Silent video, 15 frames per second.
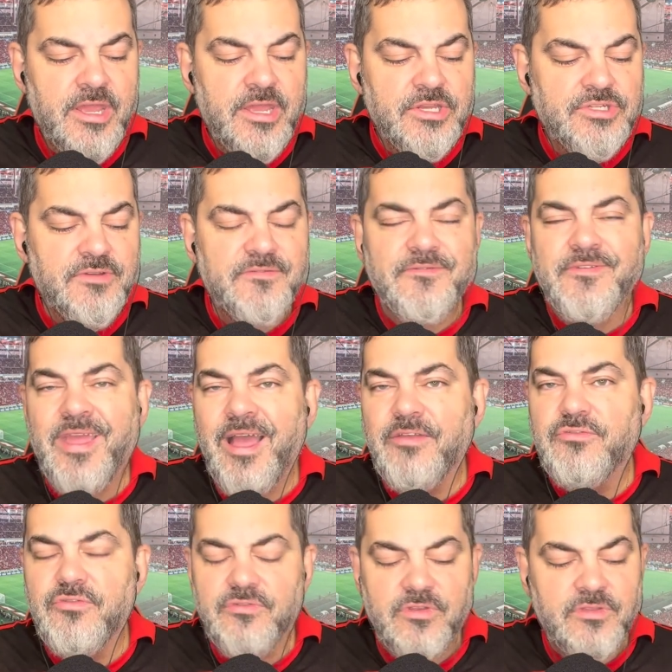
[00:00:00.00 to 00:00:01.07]

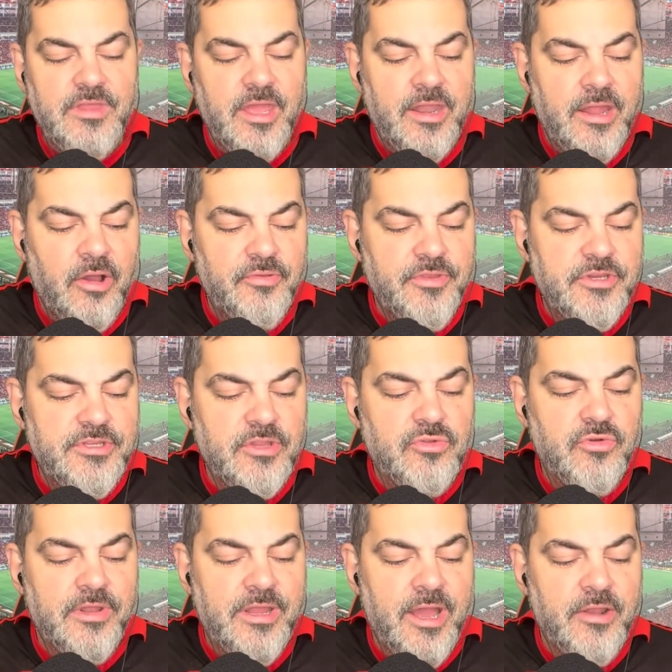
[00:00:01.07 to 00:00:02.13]
Diversos internautas
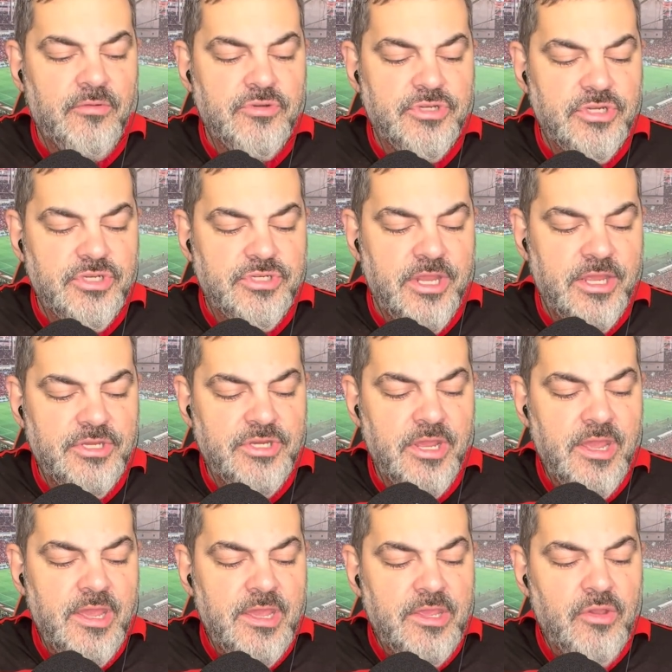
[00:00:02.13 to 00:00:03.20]
detonaram o dirigente
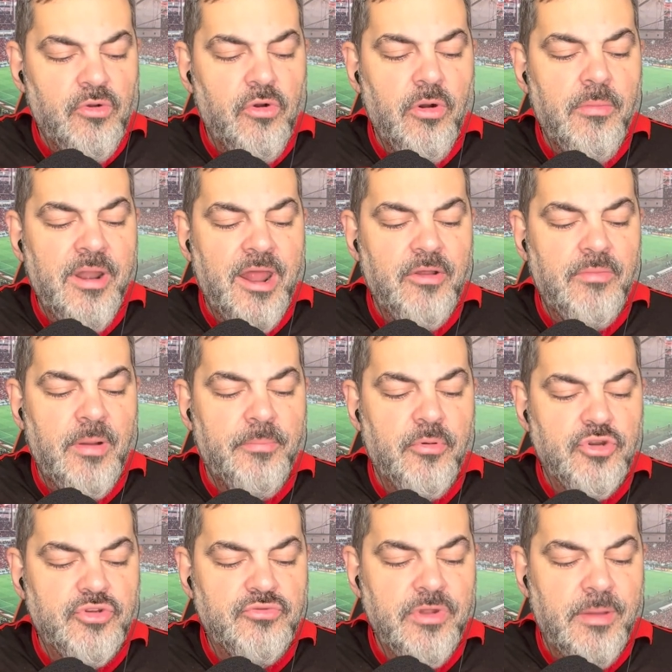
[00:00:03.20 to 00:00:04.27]
e cobraram uma
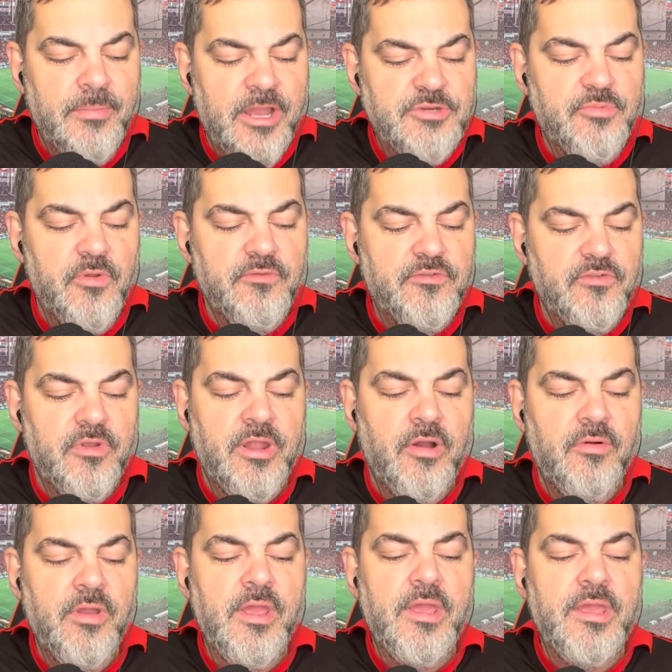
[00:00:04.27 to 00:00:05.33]
postura mais
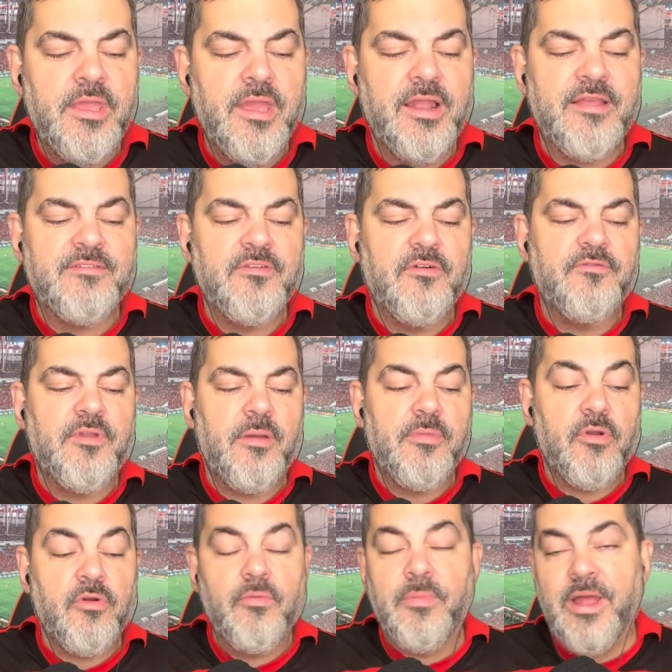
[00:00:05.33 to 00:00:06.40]
profissional em relação ao
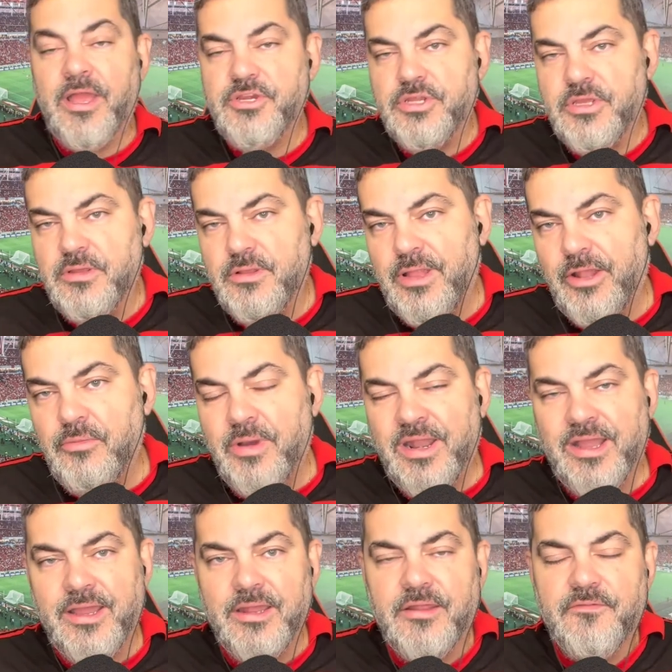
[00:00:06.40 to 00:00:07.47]
Flamengo. O Braz, que lá no
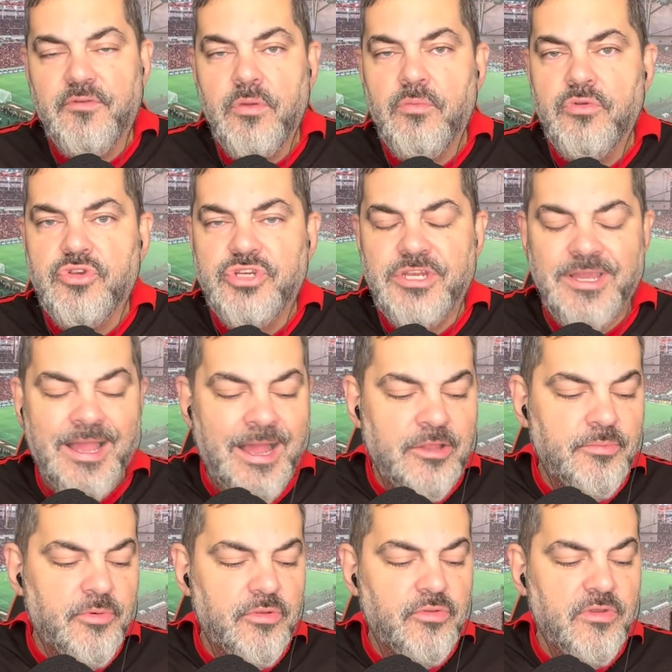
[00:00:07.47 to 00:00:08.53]
Maracanã foi muito
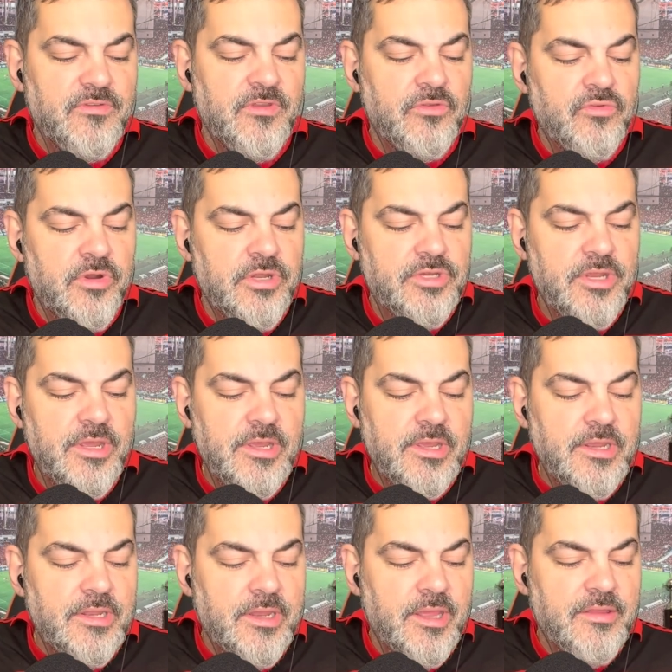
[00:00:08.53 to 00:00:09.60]
xingado por torcedores,
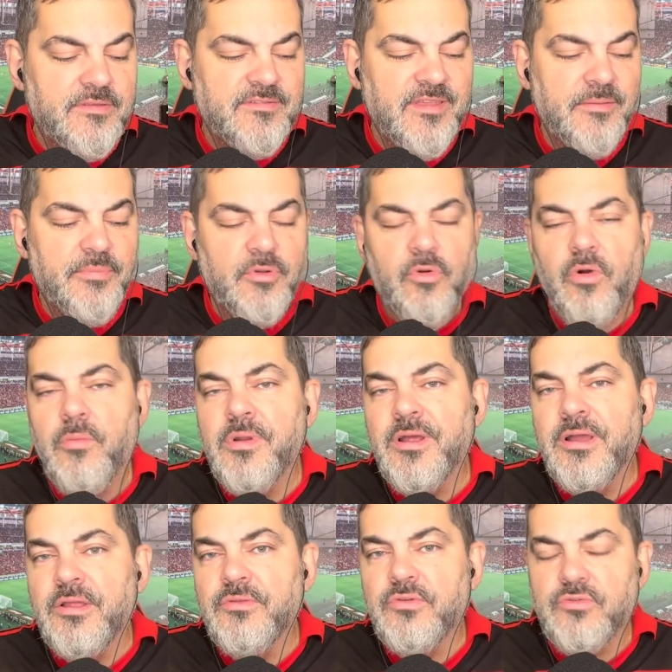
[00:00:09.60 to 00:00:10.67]
né, sempre
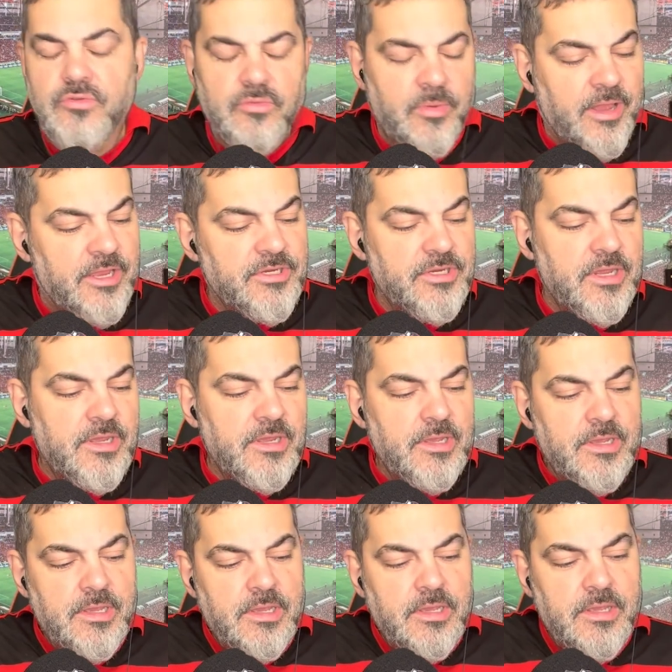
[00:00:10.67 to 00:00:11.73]
cobrando e tudo mais.
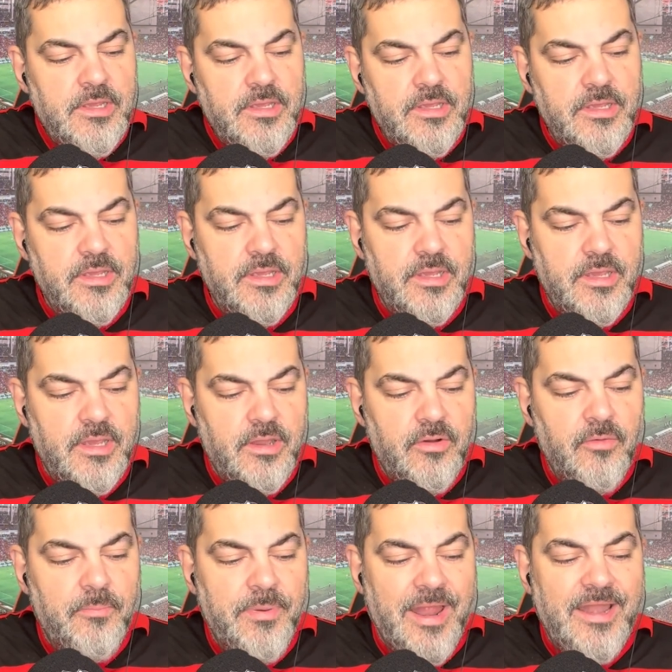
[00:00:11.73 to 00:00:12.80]
É,
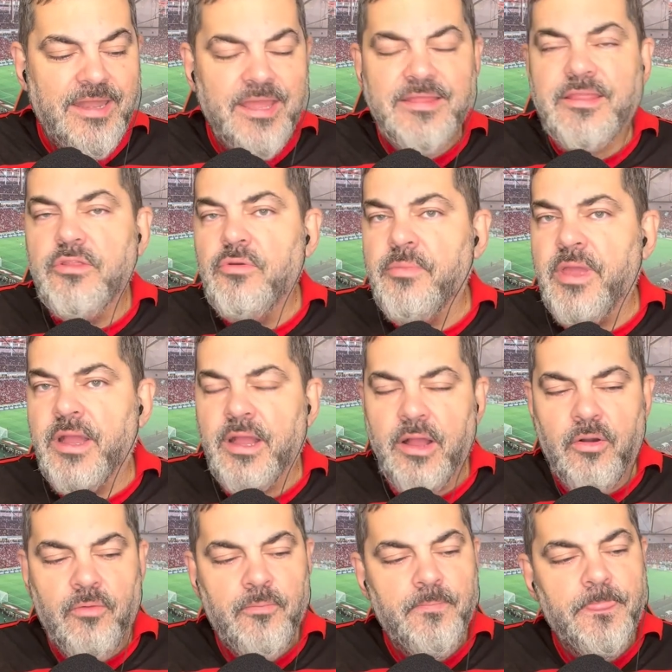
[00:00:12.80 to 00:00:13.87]
o planeta do
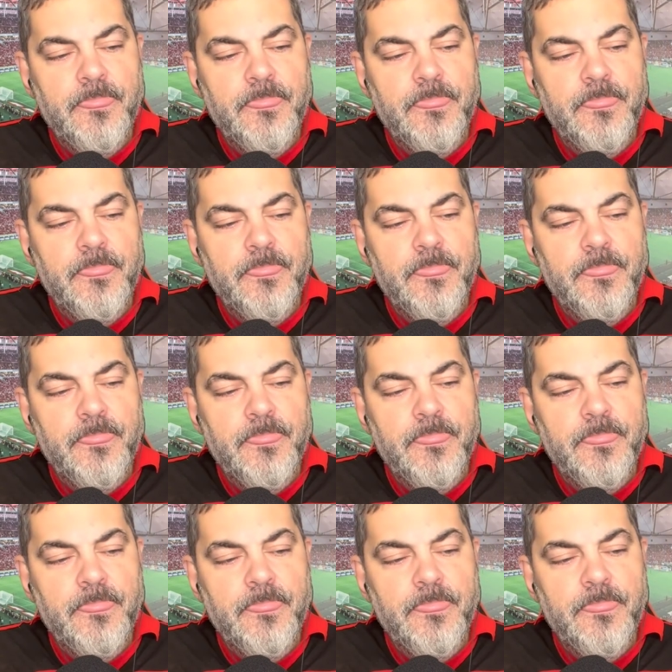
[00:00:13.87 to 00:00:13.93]
Mengão,